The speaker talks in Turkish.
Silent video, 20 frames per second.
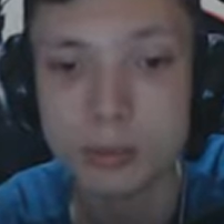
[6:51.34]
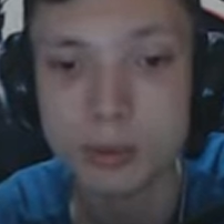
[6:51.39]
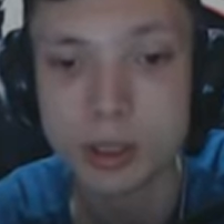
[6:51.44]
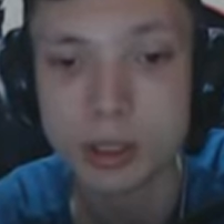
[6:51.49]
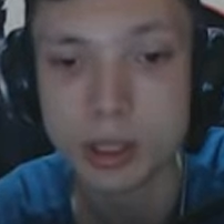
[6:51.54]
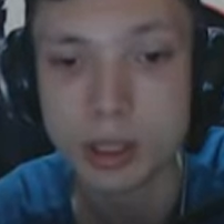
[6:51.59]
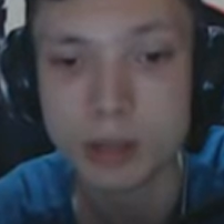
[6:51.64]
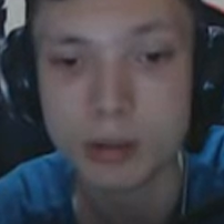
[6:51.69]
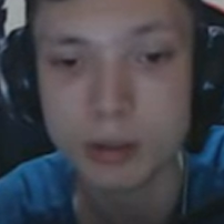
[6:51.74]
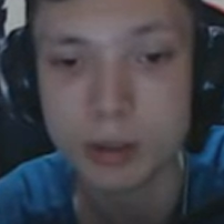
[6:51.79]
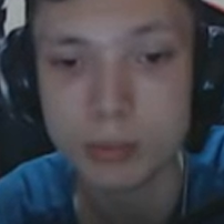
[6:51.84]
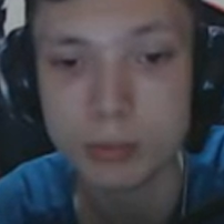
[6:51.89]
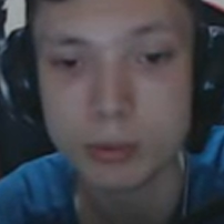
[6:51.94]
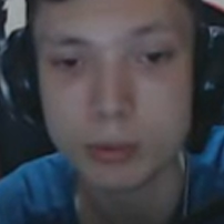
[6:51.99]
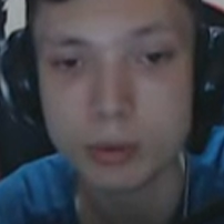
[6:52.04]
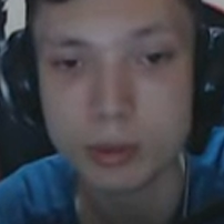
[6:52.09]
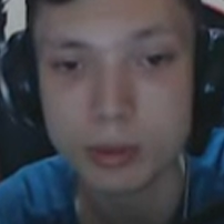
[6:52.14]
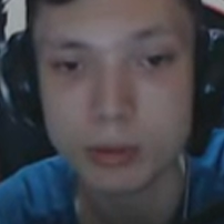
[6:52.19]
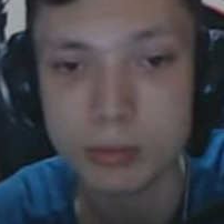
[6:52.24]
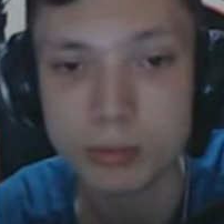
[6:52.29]
bir klavye.
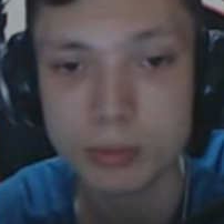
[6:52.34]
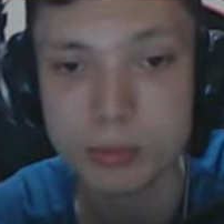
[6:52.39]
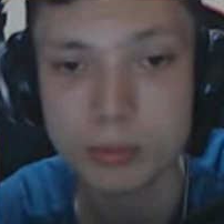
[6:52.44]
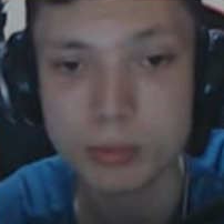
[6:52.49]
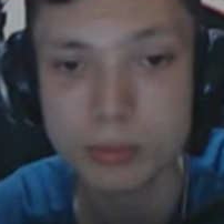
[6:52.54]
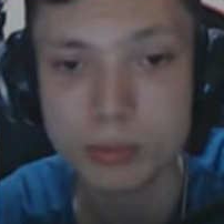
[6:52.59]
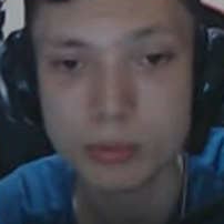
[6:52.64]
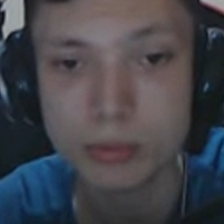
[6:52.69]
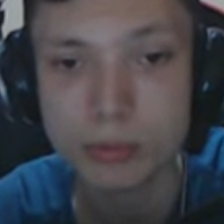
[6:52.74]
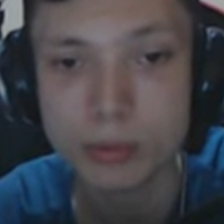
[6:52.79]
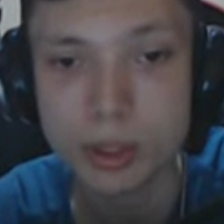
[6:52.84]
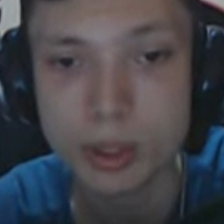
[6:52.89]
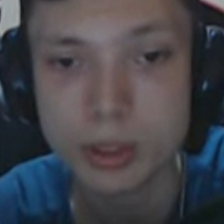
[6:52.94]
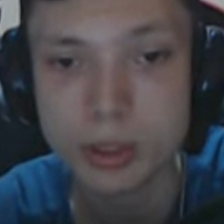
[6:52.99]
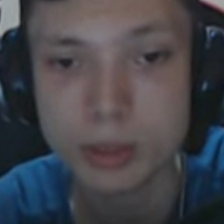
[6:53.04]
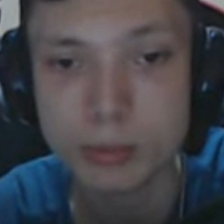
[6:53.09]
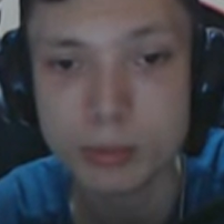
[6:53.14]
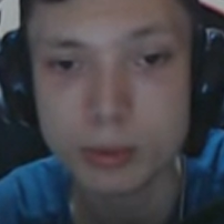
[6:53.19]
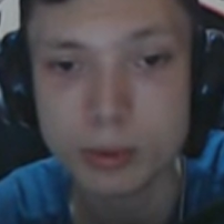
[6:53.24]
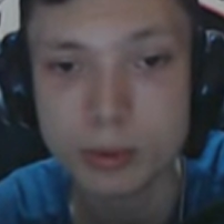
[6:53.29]
Bunların
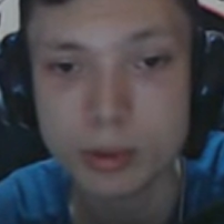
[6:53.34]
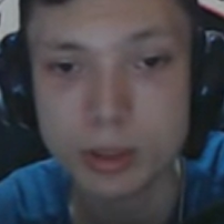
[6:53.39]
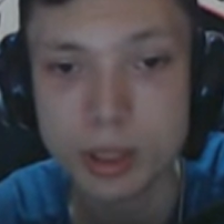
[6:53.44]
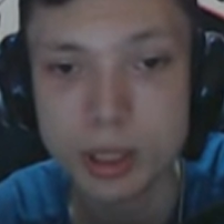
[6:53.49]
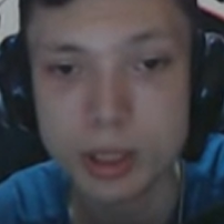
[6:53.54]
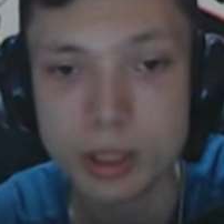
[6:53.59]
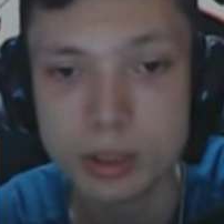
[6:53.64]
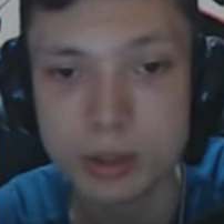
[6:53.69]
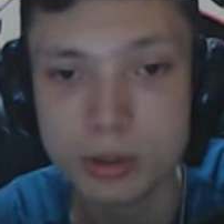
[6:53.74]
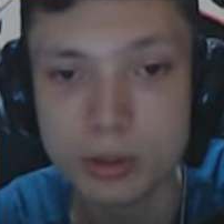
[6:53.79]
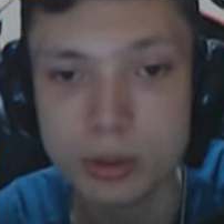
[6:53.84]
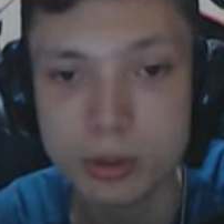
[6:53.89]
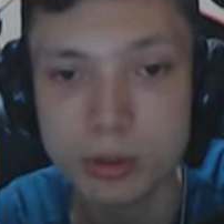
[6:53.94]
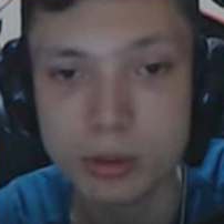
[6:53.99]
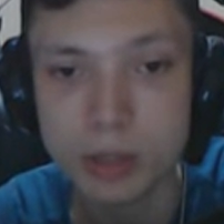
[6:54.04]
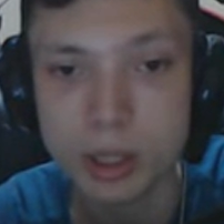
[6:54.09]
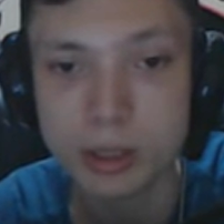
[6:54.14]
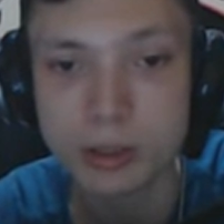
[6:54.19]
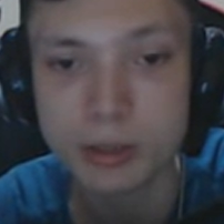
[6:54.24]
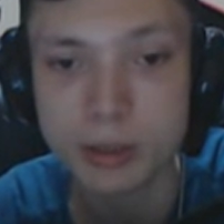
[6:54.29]
fazla bir özellik yok.
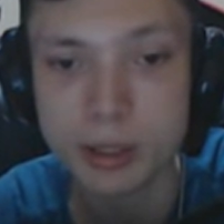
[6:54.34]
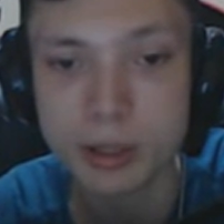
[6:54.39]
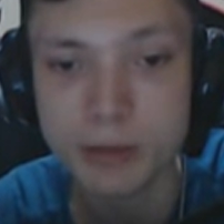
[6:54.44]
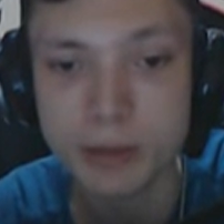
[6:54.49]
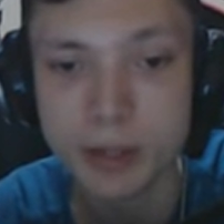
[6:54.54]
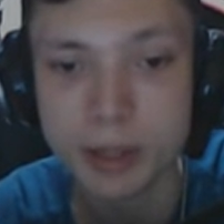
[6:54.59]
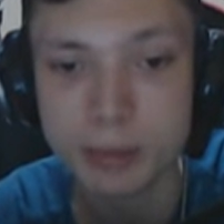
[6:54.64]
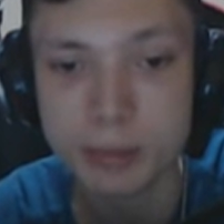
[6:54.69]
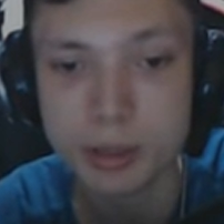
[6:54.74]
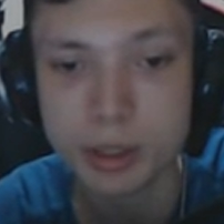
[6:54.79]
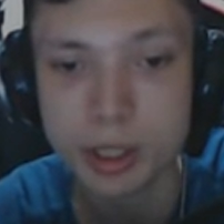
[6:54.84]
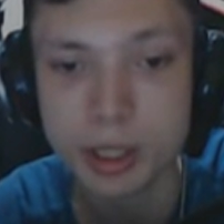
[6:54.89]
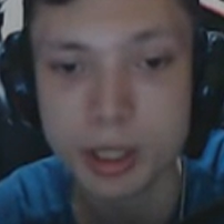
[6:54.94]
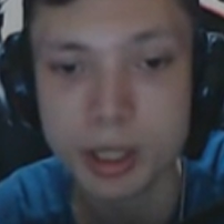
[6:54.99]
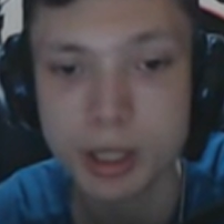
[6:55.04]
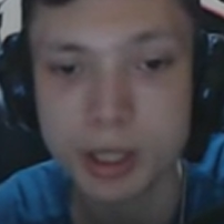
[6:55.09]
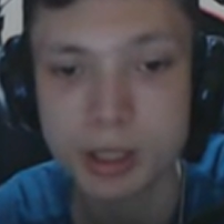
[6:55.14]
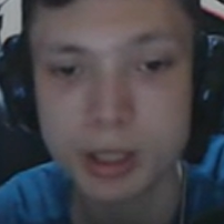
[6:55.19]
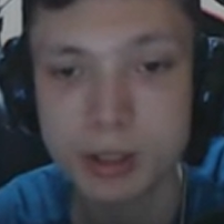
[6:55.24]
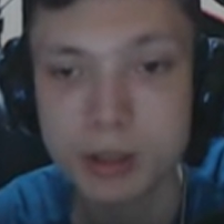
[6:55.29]
Alttan vermiş
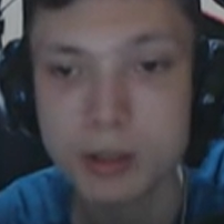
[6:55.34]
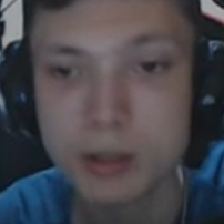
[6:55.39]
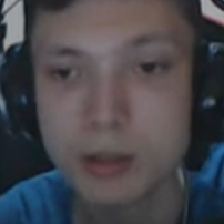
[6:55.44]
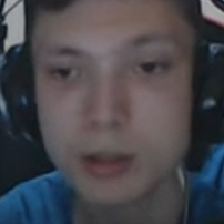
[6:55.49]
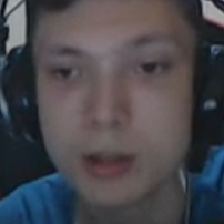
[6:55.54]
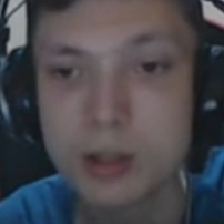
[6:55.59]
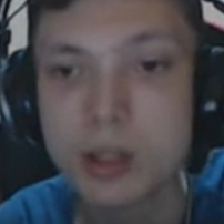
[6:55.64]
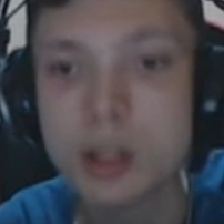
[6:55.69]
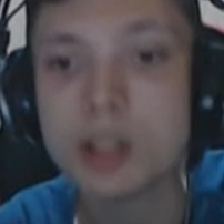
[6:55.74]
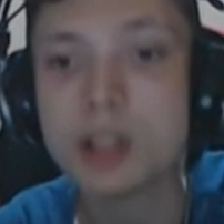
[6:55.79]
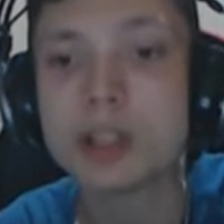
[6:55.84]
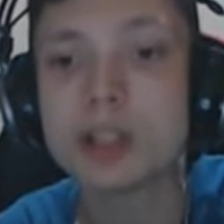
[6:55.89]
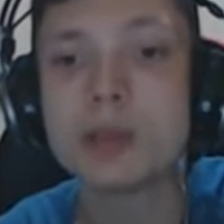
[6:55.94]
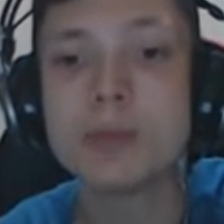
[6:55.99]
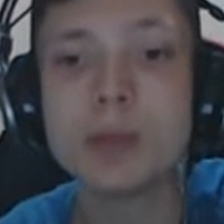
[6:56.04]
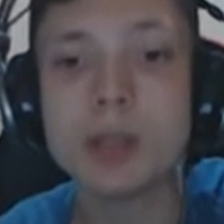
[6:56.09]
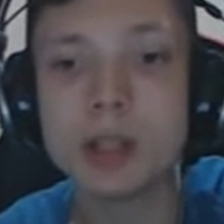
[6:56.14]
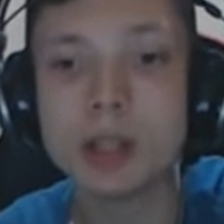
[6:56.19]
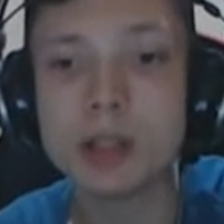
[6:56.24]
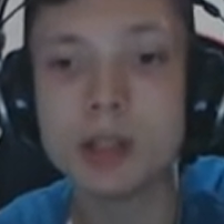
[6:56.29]
gene. Şimdi